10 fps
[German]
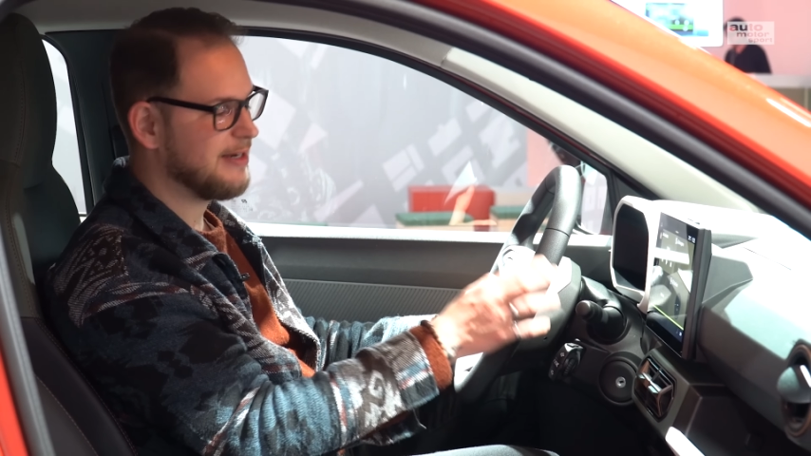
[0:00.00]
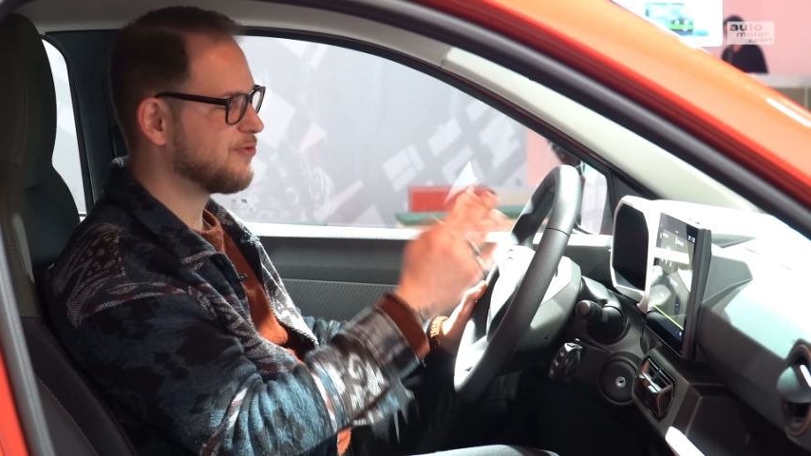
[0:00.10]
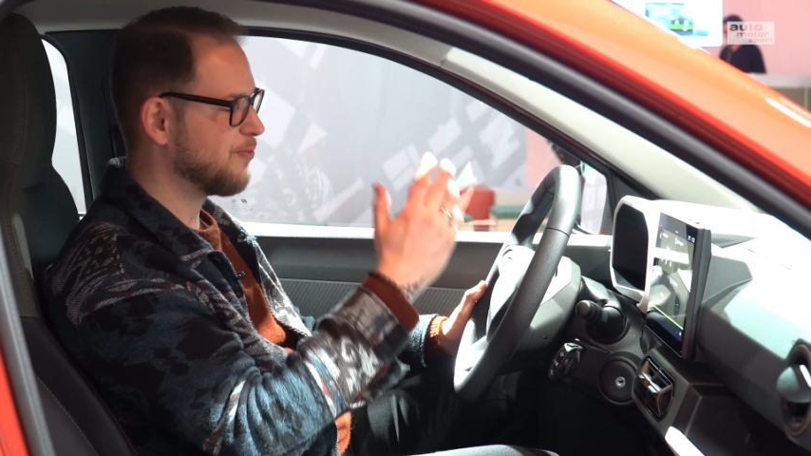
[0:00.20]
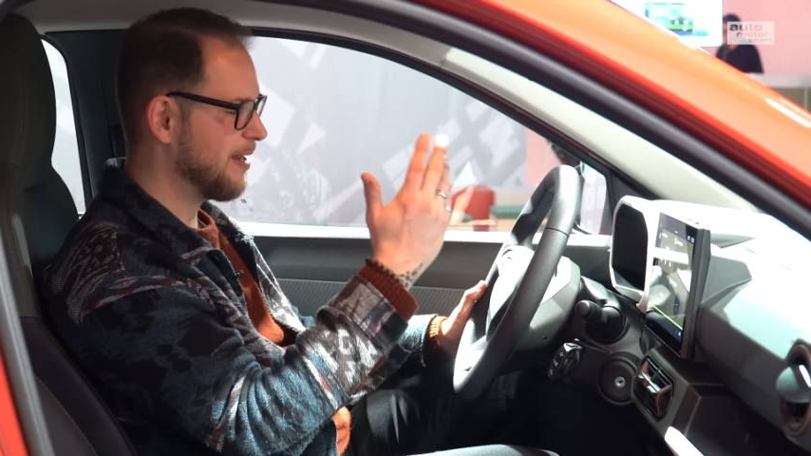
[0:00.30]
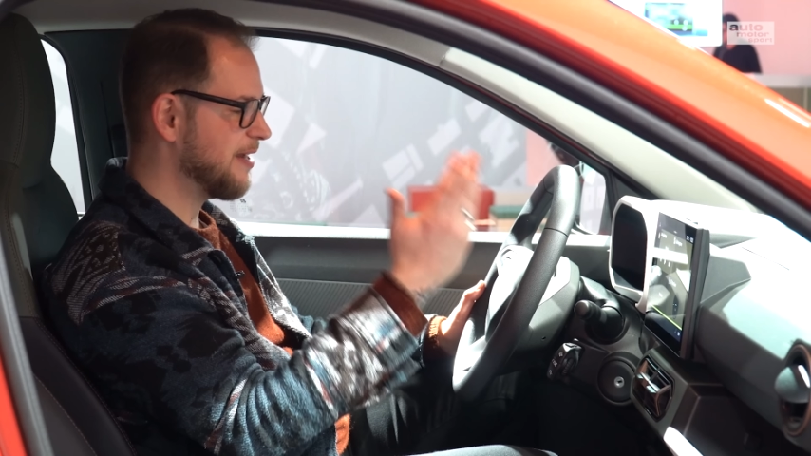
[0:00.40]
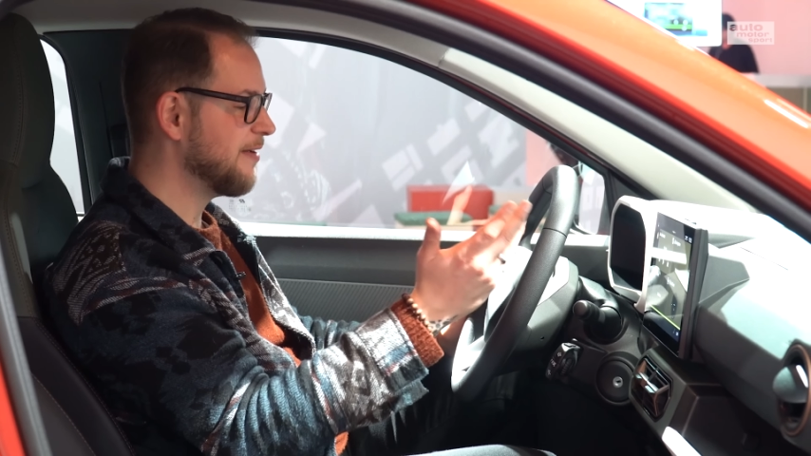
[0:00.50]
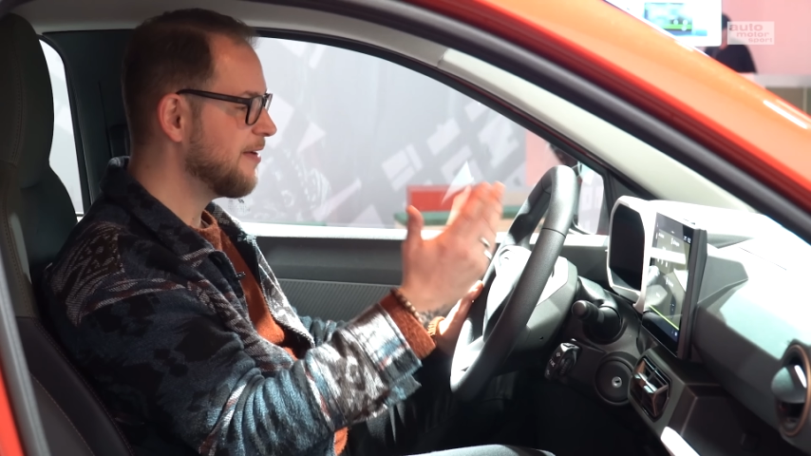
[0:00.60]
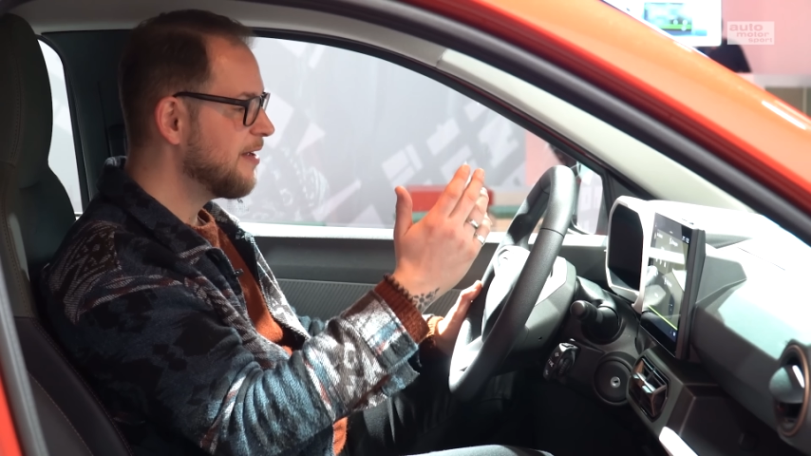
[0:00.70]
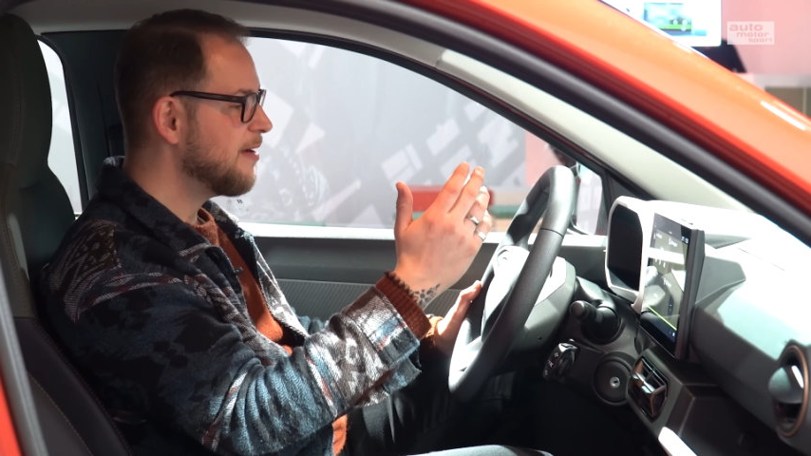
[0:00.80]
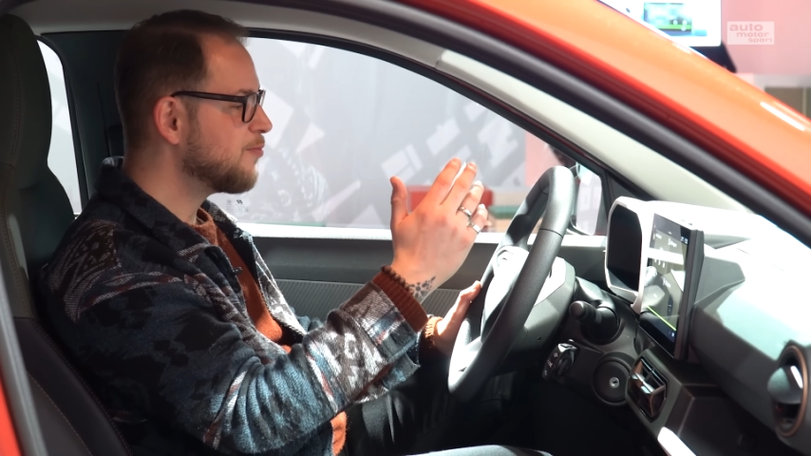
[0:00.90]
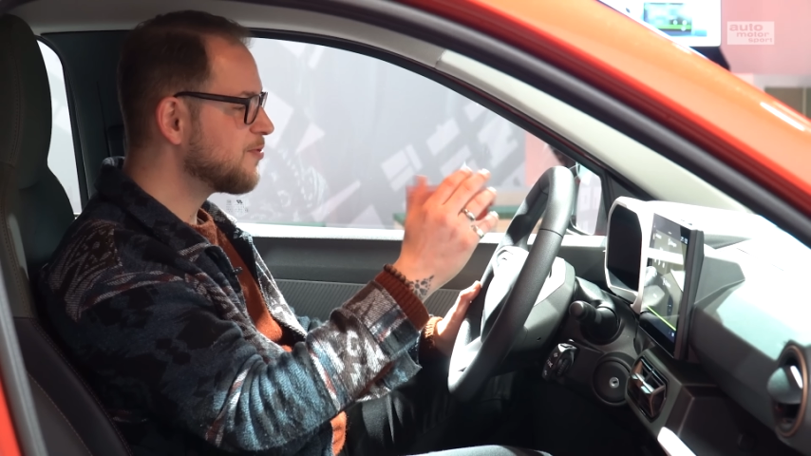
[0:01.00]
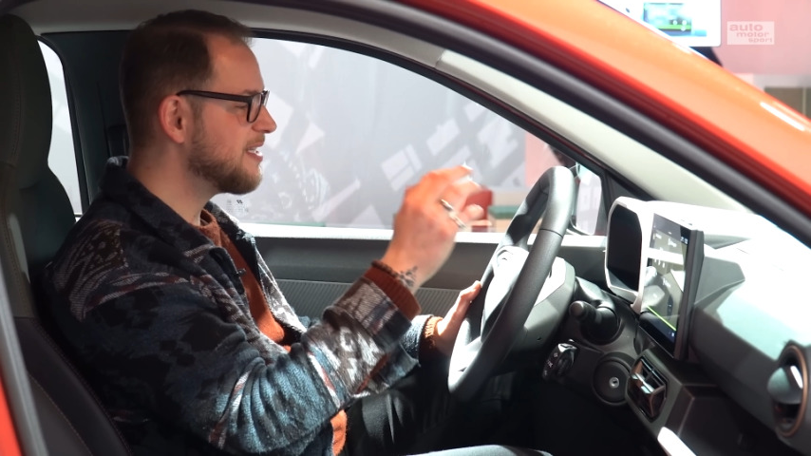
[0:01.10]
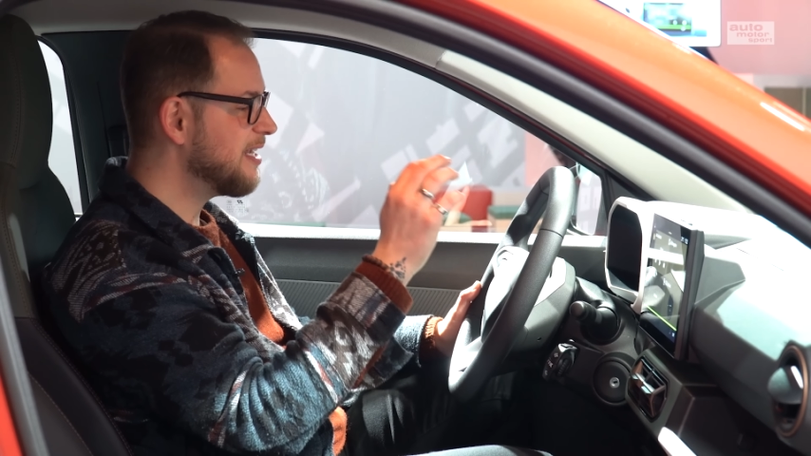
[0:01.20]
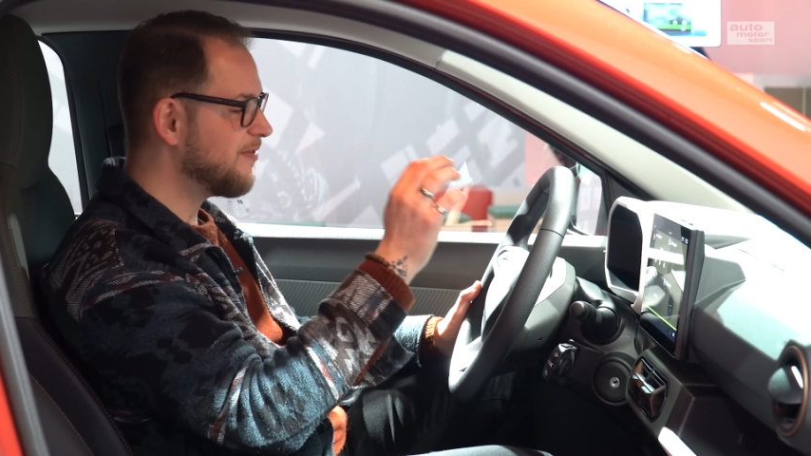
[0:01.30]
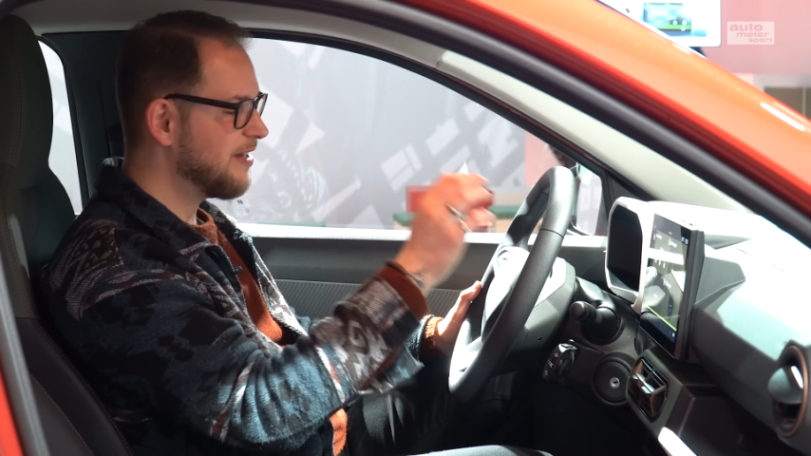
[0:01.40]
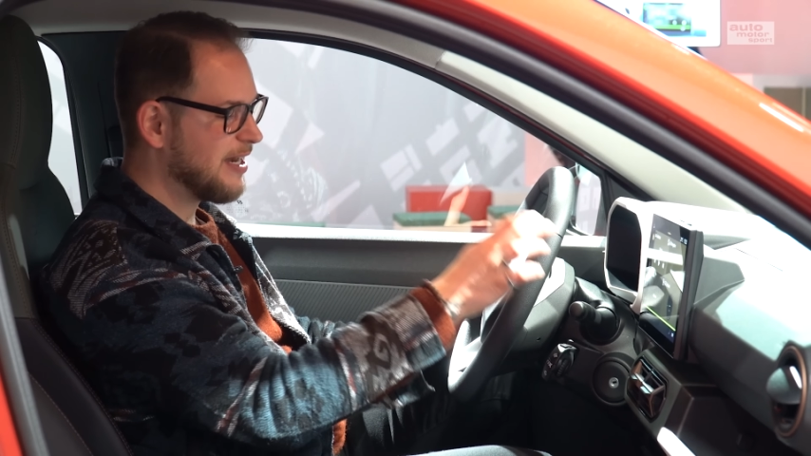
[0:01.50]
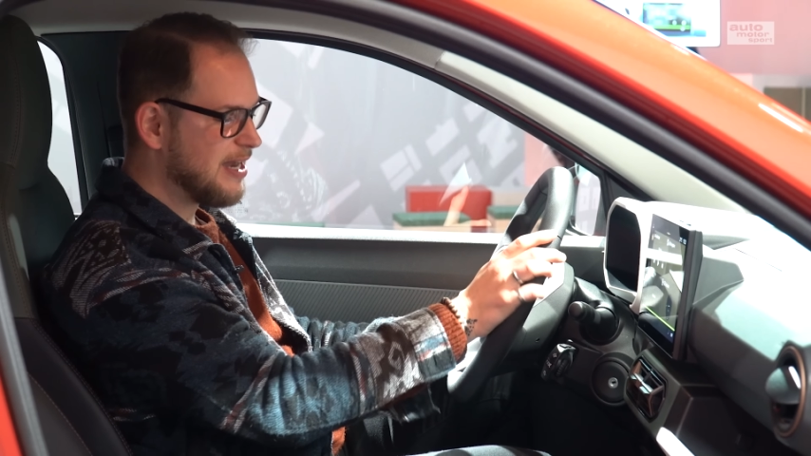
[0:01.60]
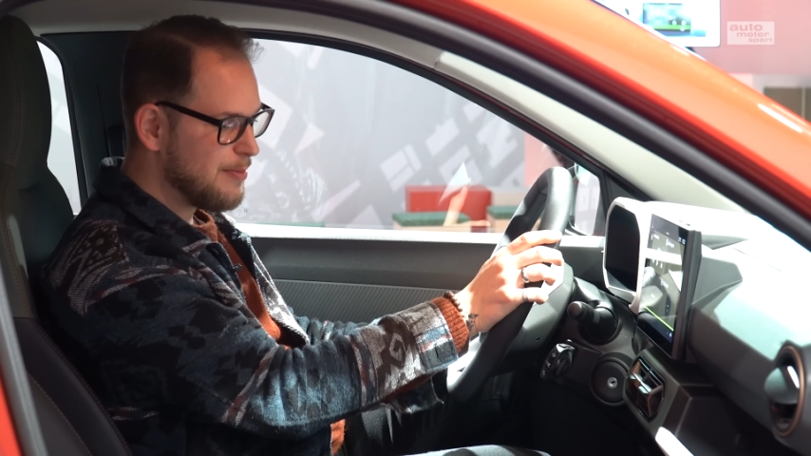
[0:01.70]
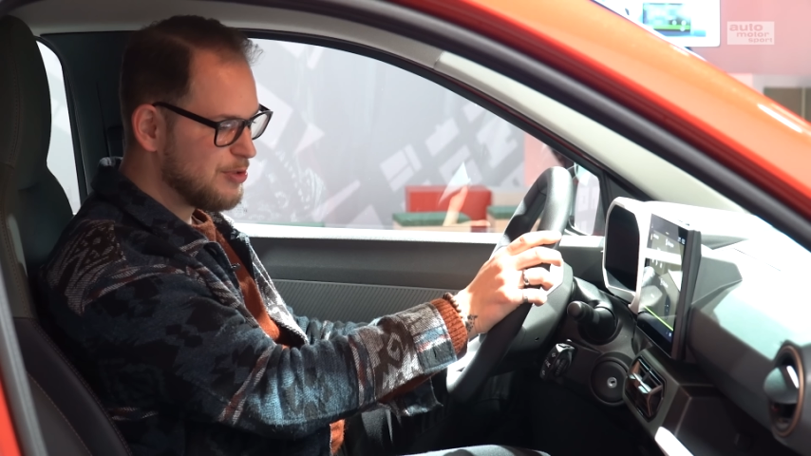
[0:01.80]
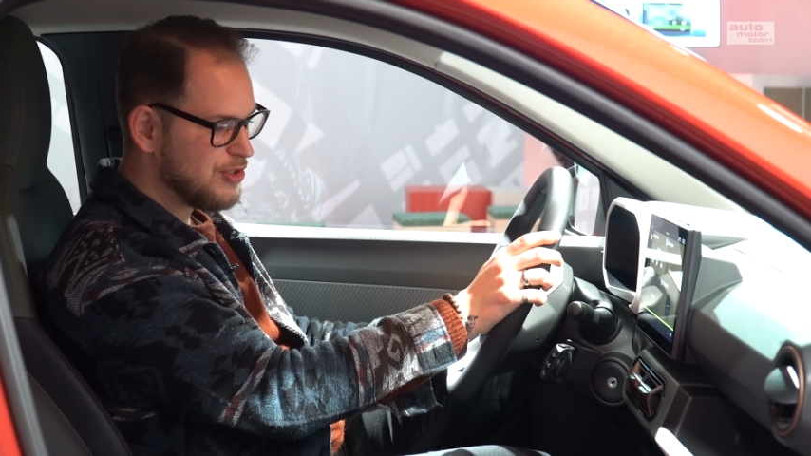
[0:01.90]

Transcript: also meine Musikwiedergabe